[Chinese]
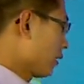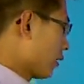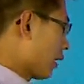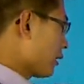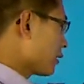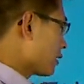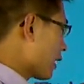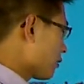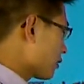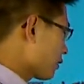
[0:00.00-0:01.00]
好了，这是拆
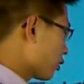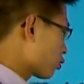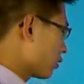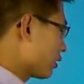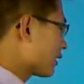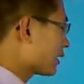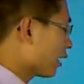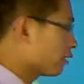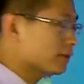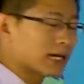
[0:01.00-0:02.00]
成4个数，那再
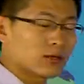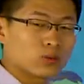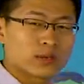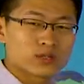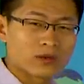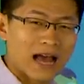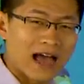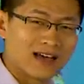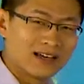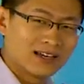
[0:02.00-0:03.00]
拆是不是拆成5个数
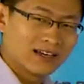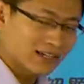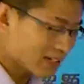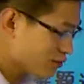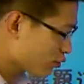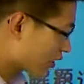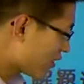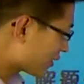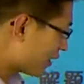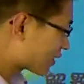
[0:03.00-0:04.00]
了？对。根据
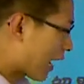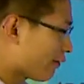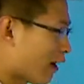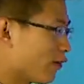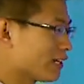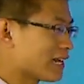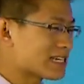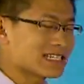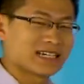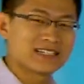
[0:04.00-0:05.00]
刚才的拆法，我应该
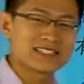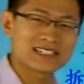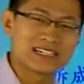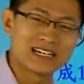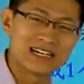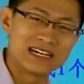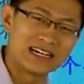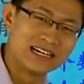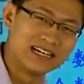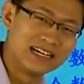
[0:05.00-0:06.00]
先写成几
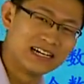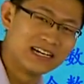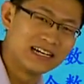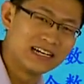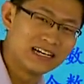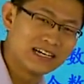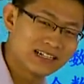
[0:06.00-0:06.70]
个？2个。